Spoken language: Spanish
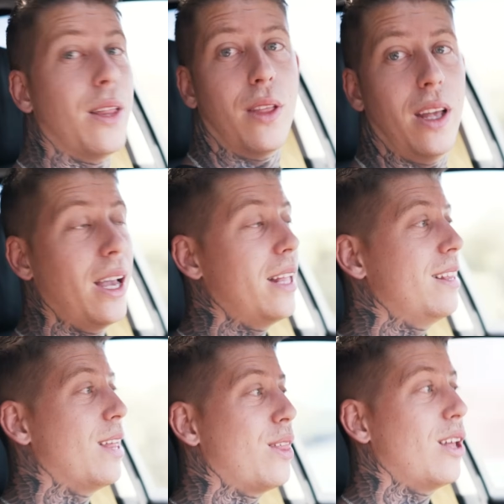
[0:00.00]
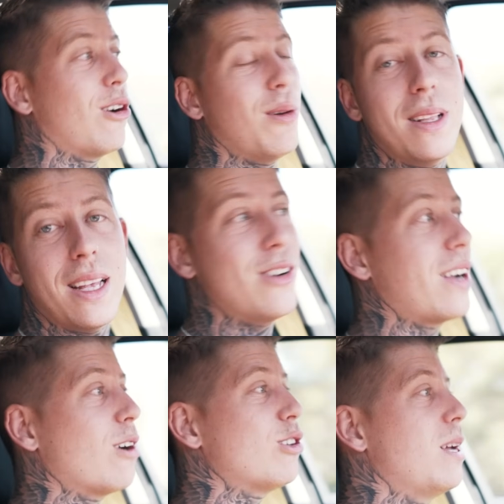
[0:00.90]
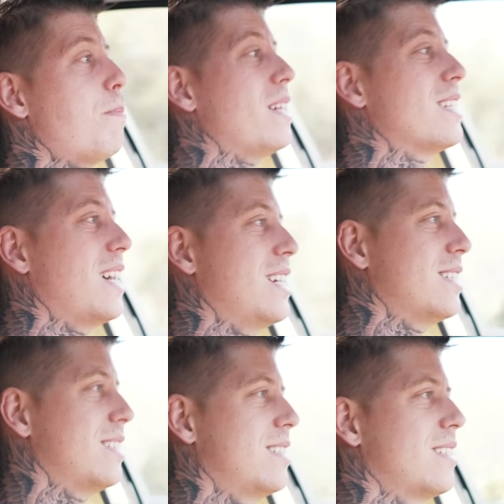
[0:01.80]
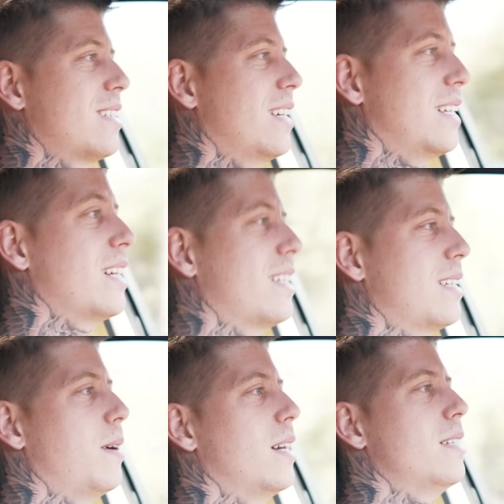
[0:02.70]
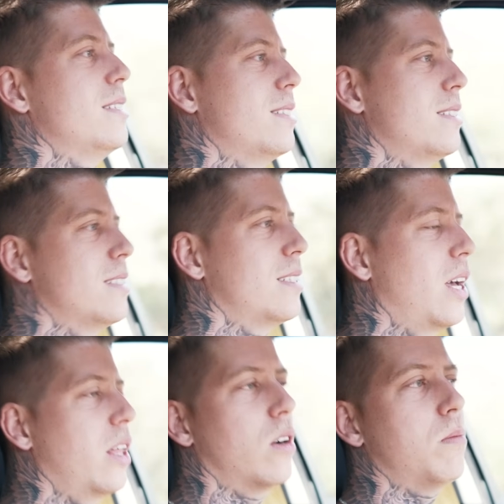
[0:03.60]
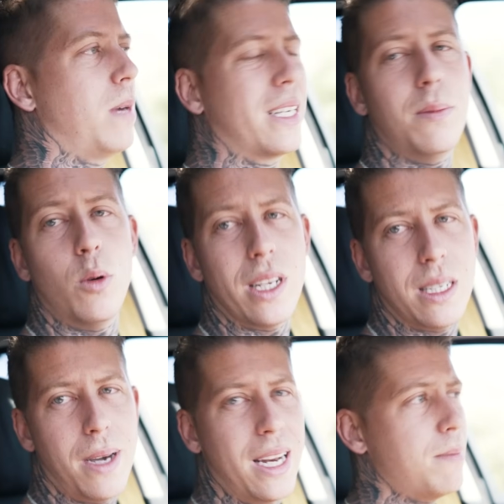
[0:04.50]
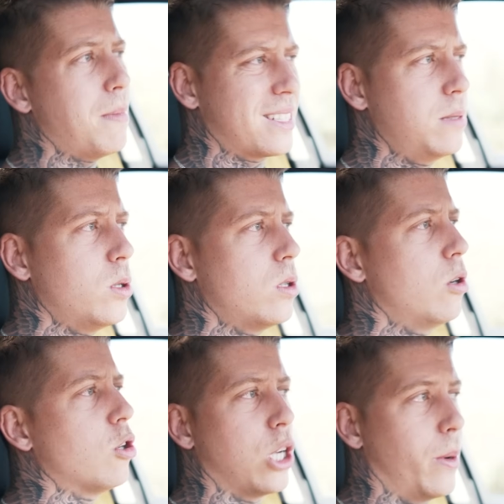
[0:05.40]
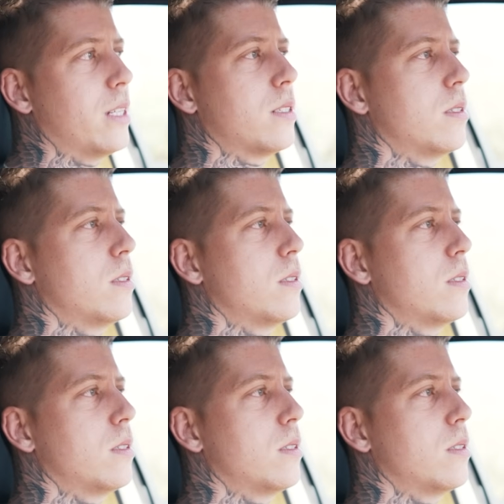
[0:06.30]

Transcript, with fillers: Y decid en los comentarios qué coche pensáis que es el que se va. Ya digo, máximo una semana, máximo lo sabéis.